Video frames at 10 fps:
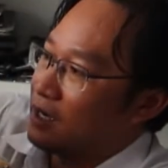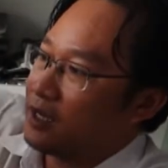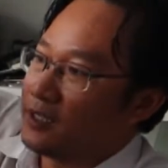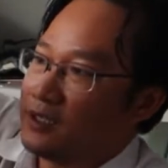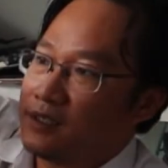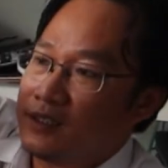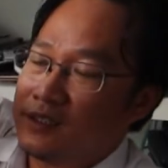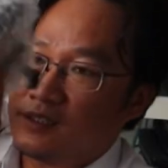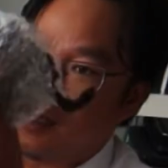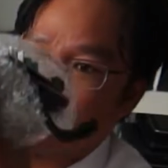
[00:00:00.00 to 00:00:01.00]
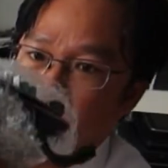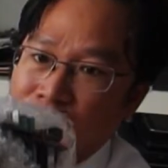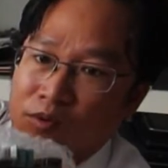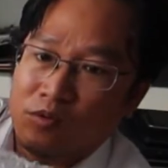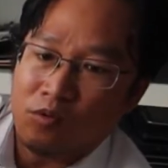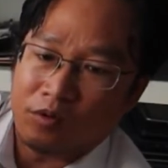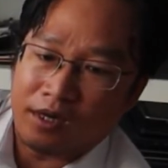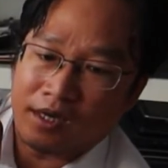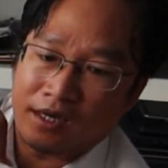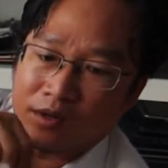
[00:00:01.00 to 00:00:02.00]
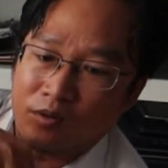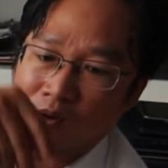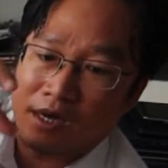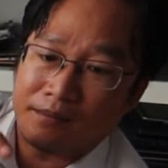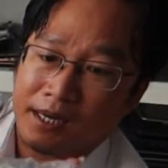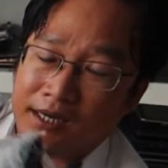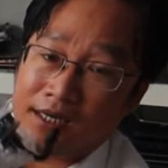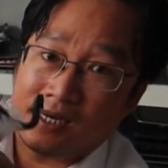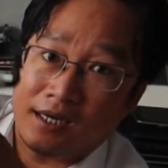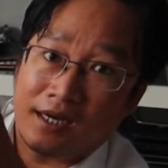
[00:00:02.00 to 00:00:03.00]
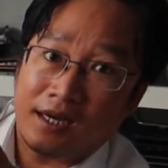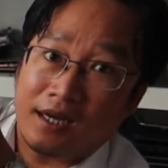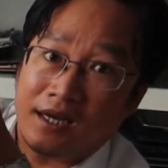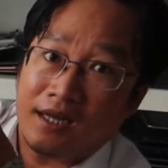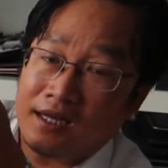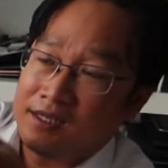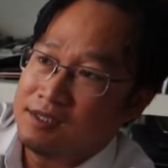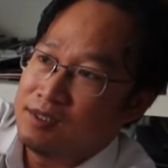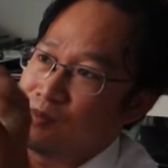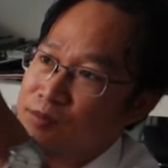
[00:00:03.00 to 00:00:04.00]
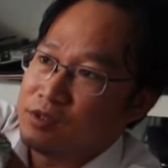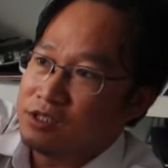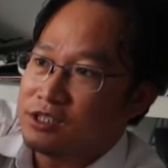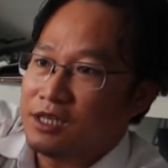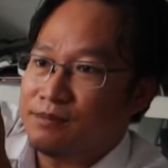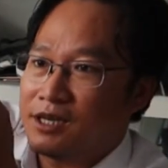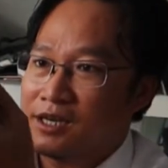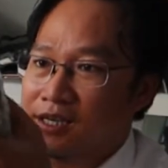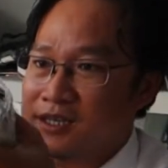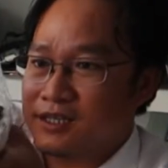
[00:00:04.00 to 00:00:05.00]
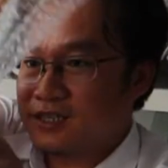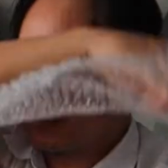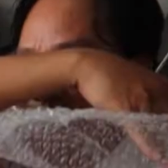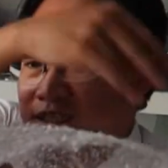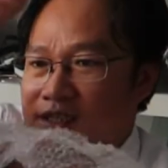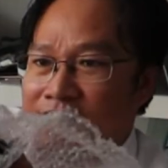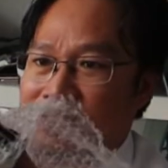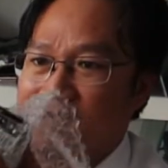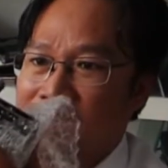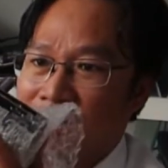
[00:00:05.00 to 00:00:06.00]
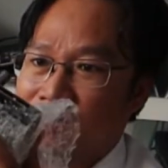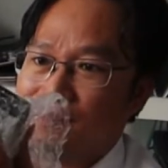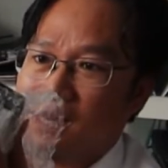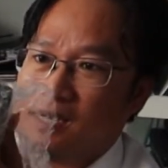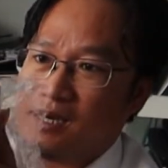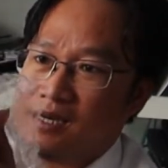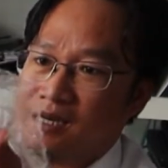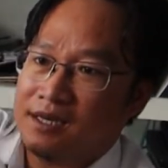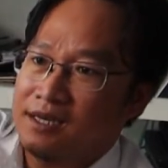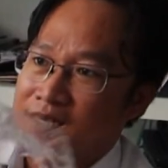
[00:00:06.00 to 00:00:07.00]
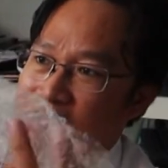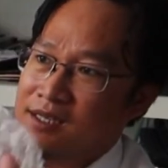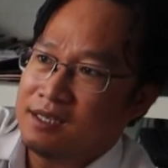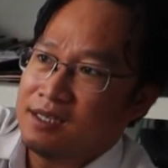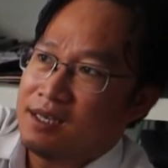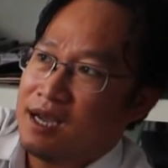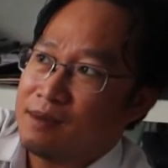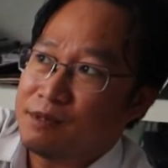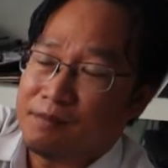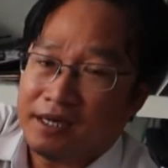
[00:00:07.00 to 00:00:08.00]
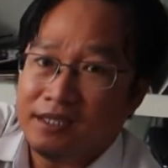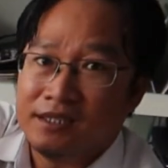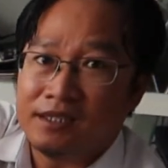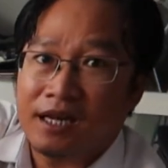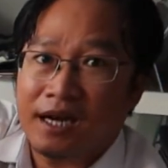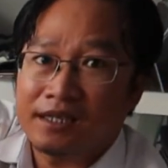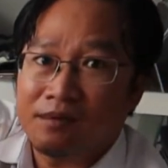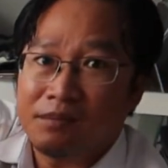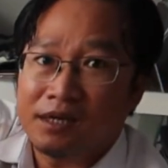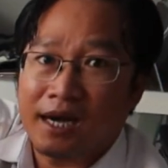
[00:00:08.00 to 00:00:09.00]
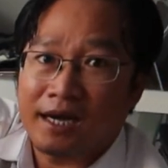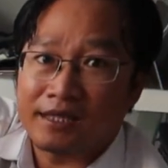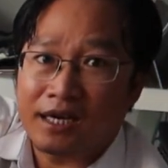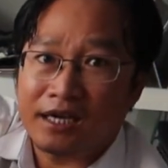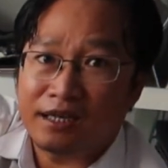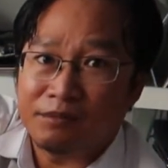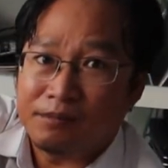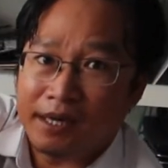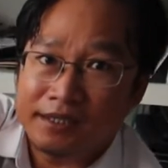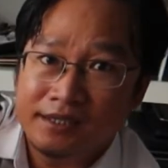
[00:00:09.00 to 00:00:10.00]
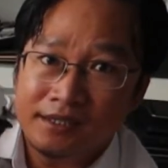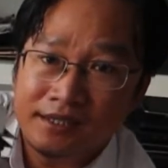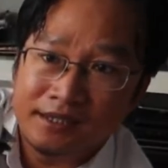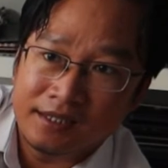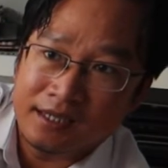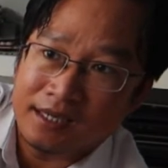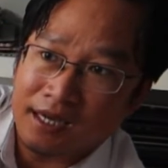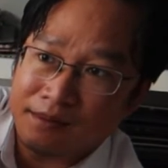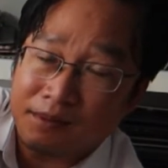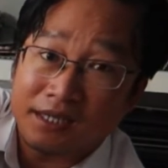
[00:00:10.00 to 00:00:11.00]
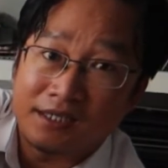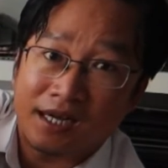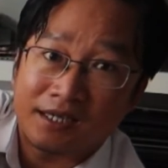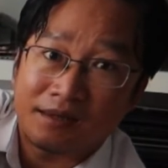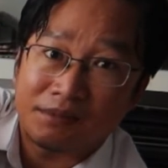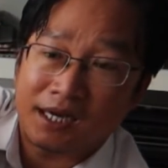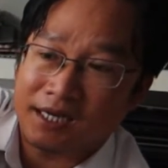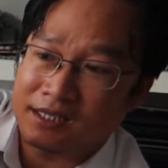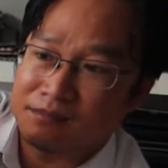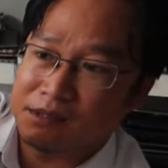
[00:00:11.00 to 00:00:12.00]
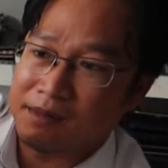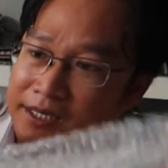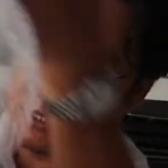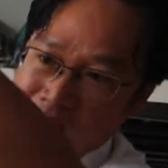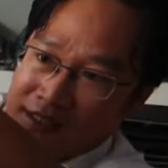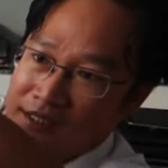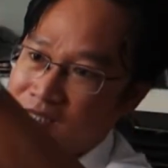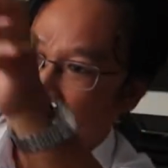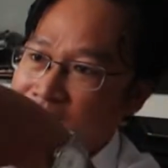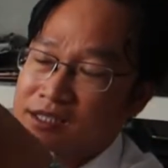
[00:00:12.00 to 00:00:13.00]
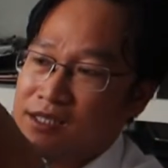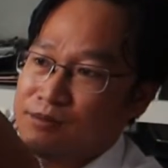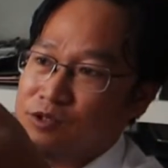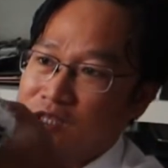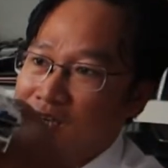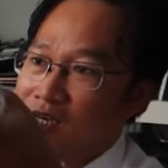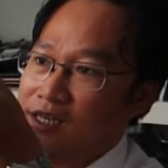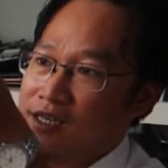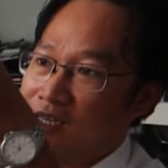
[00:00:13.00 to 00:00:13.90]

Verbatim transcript: Đây, bộ nguồn này là của iMac, à, người xem nè. Này là iMac hai mươi bảy inch hai không một hai tới hai không một bảy, hai mươi bảy inch hai không một hai tới mười bảy em người nha,